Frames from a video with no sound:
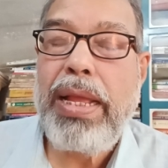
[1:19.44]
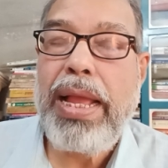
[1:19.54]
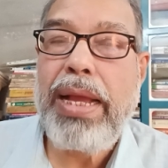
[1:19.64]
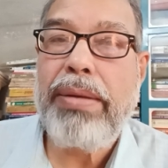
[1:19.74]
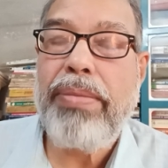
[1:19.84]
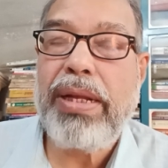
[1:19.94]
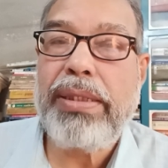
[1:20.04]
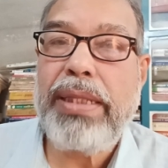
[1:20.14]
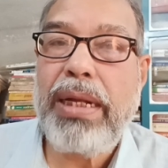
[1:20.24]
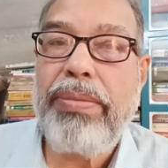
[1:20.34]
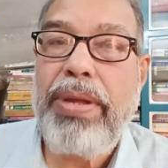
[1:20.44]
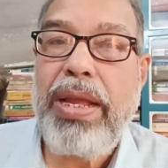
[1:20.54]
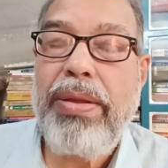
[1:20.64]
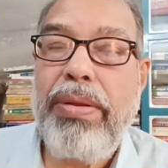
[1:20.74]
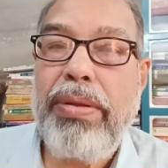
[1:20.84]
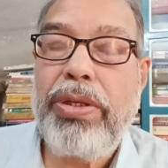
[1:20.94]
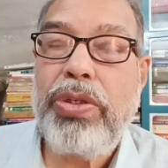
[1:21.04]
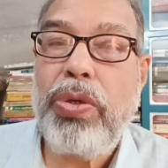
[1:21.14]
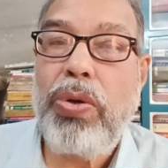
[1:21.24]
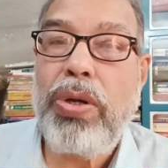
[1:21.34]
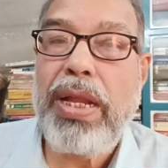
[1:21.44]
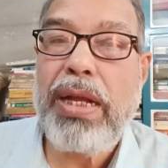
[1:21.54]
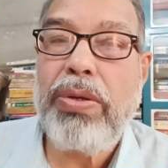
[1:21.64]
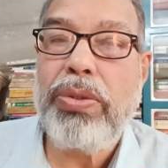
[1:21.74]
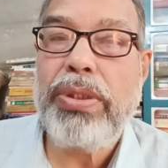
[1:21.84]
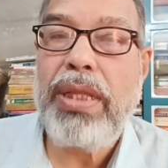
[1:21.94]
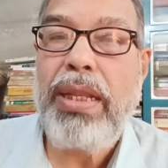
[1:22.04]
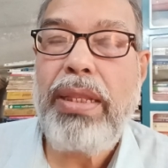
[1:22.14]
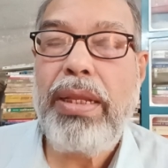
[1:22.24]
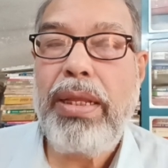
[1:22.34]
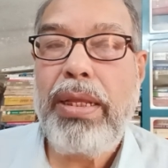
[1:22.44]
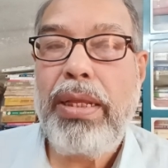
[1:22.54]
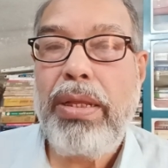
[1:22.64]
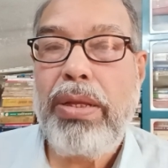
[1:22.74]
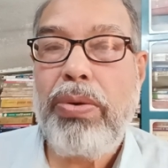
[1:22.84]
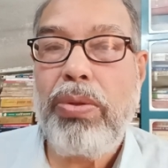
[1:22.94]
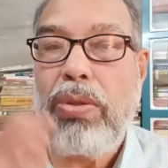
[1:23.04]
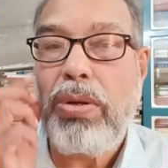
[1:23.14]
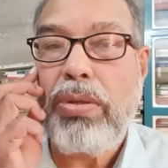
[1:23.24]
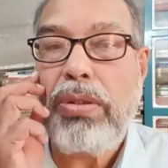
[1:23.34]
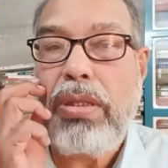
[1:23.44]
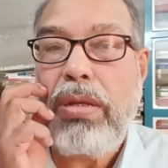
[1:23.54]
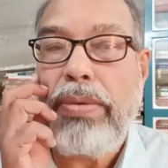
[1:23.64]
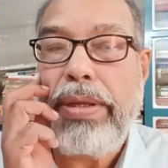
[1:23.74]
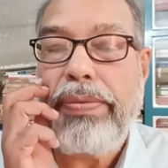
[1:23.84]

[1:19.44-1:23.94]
এক মার্কস থাকবে ষোলোটা কোশ্চান উত্তর করতে হবে